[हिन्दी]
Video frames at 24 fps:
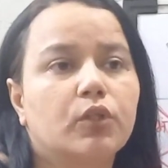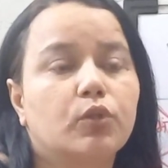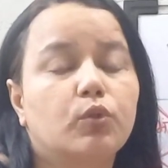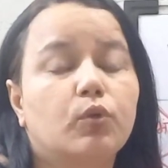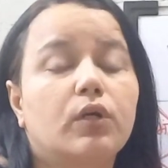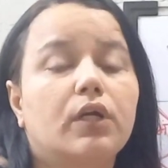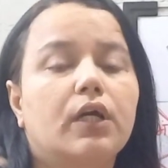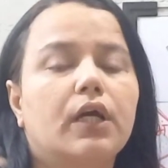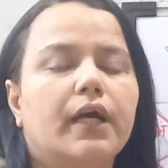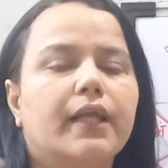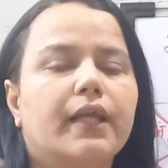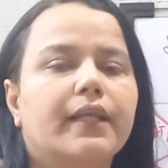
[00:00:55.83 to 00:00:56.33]
तो
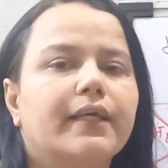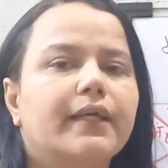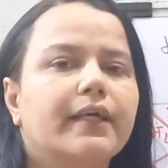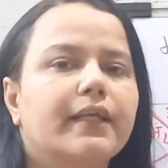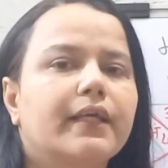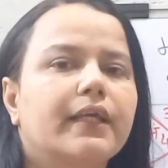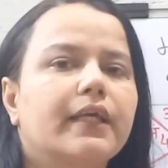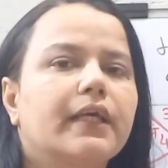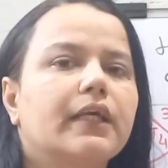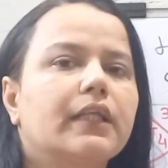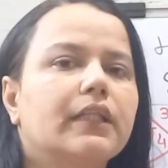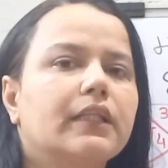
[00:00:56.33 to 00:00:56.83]
करियर
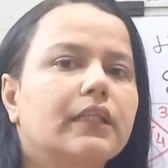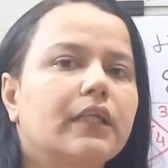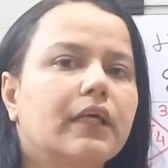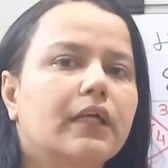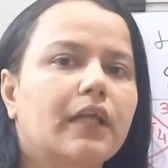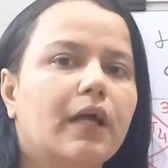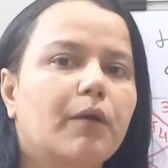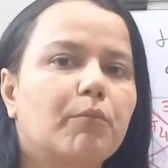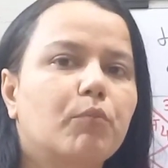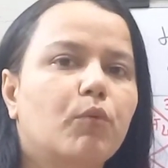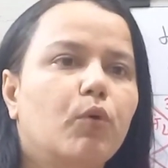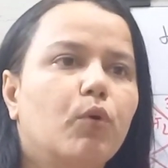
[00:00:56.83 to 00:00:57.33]
के अंदर
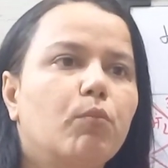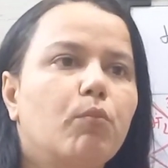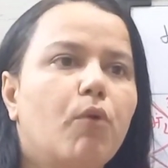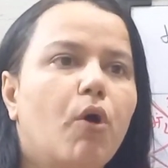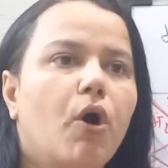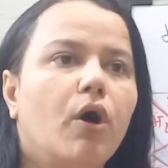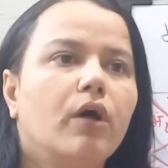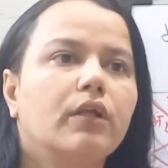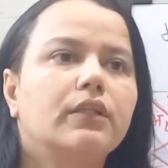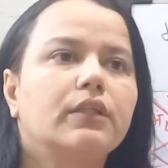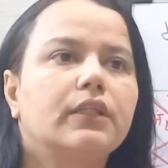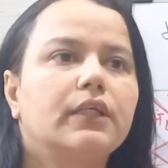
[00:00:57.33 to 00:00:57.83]
आपको
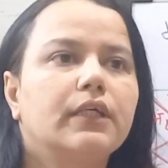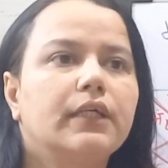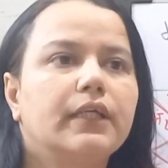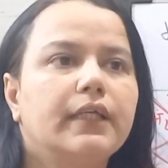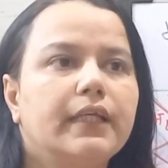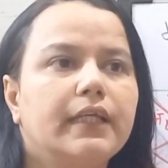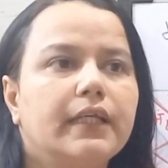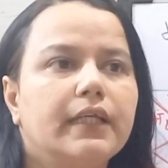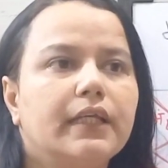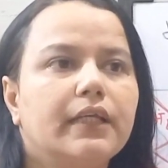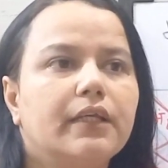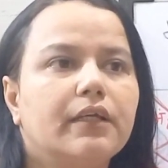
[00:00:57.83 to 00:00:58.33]
बहुत
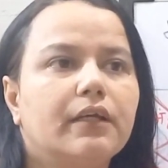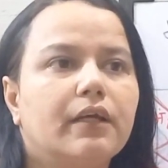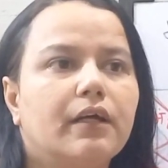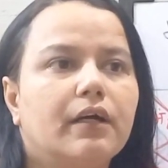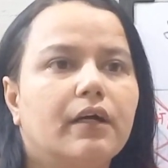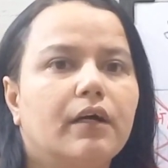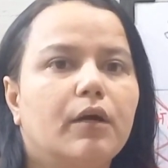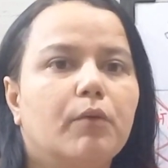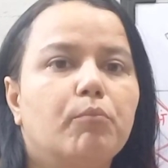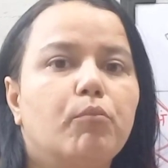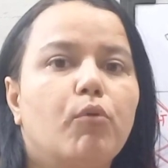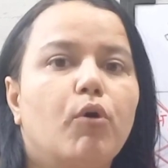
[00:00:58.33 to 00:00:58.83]
ही
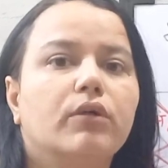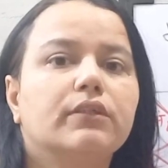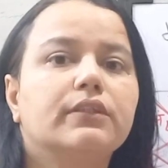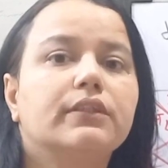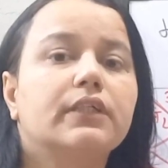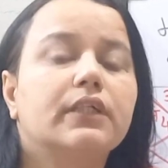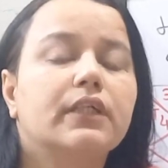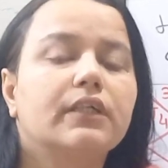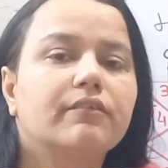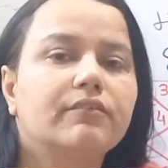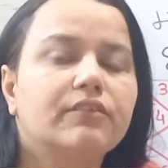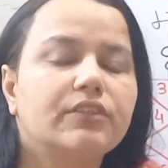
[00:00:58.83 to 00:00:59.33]

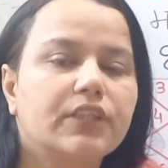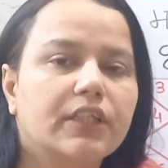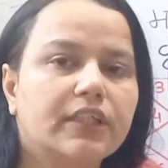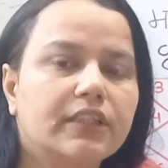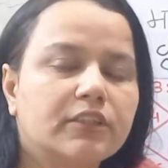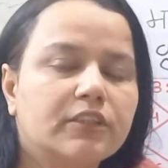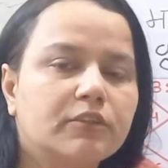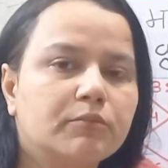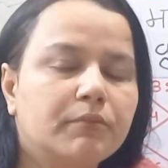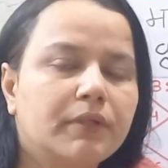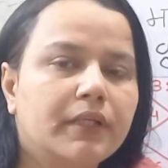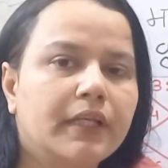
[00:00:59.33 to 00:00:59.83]
पॉजिटिव
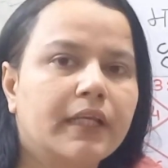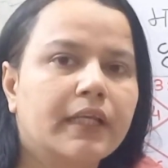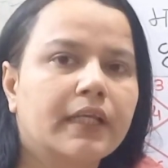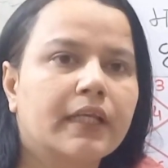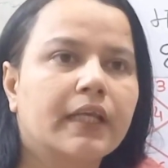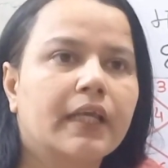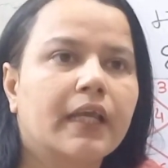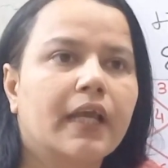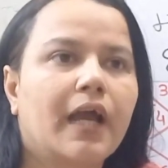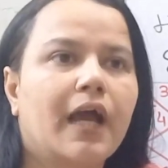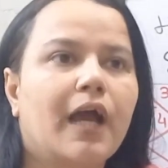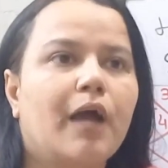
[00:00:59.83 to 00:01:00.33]
चेंज
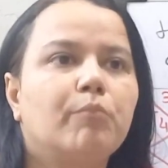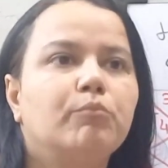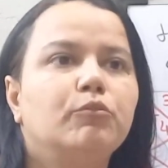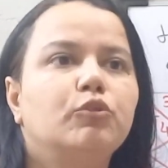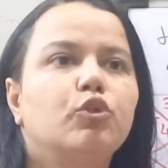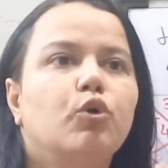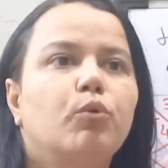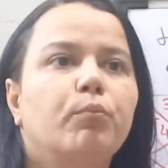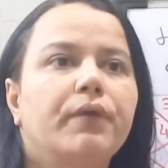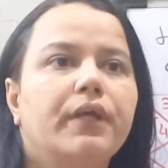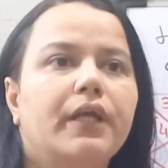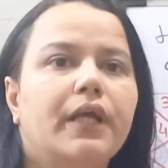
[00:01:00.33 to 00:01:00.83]
मिलेंगे आप
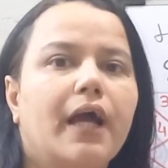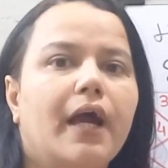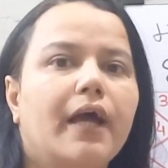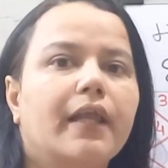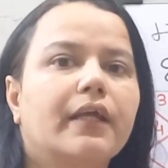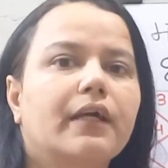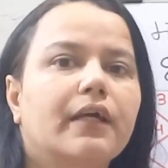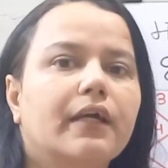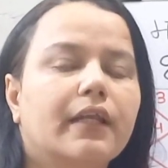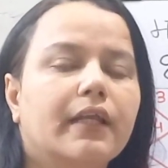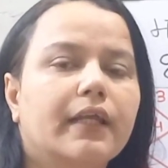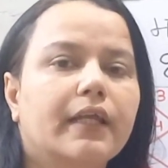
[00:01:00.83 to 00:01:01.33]
जो भी
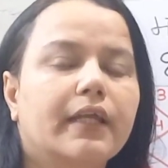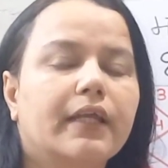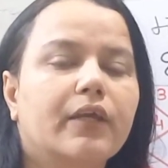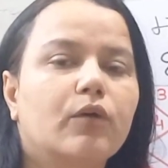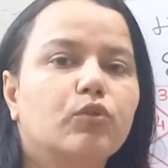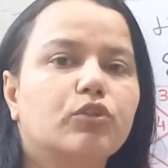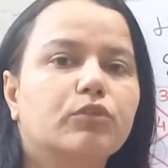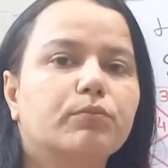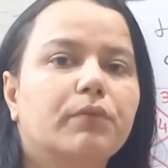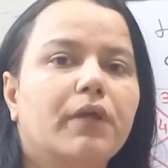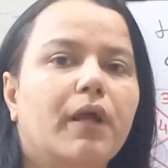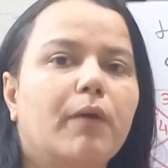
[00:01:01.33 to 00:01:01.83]
कार्य करेंगे
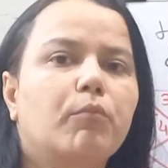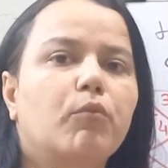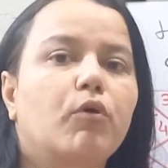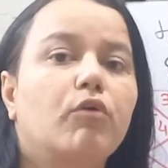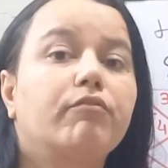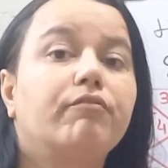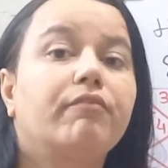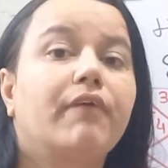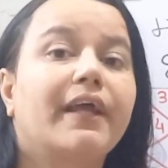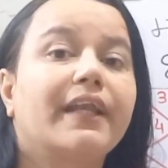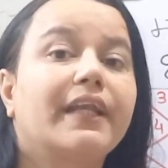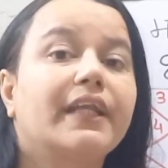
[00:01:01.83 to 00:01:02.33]
उसमें आपको
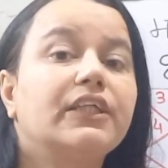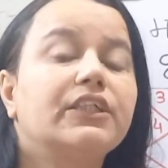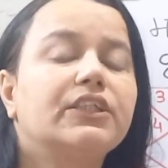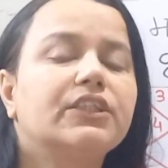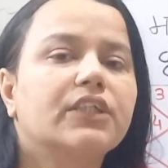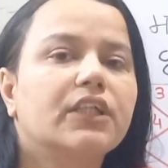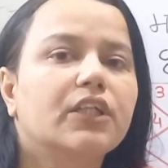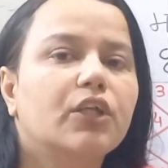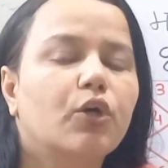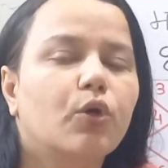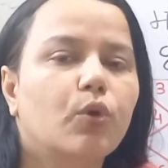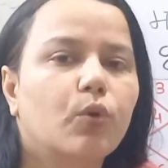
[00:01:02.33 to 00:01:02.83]

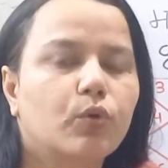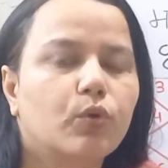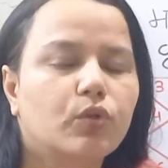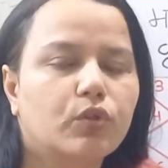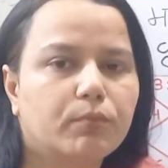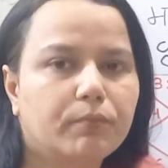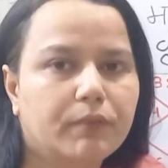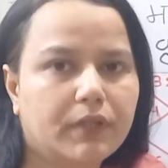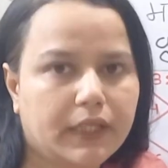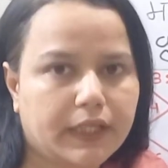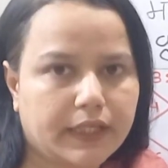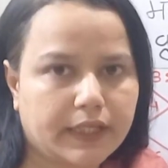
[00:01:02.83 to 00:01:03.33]
फाइनेंशियल ग्रोथ
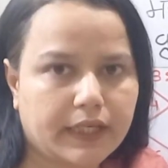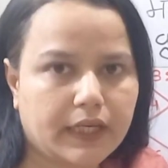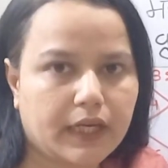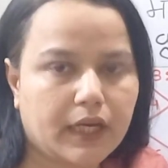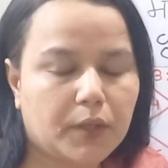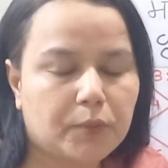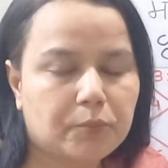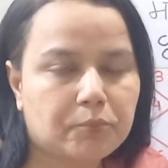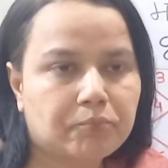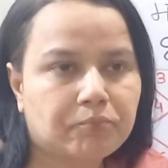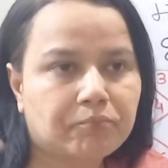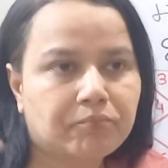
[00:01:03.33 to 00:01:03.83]
मिलेगा
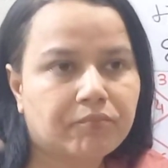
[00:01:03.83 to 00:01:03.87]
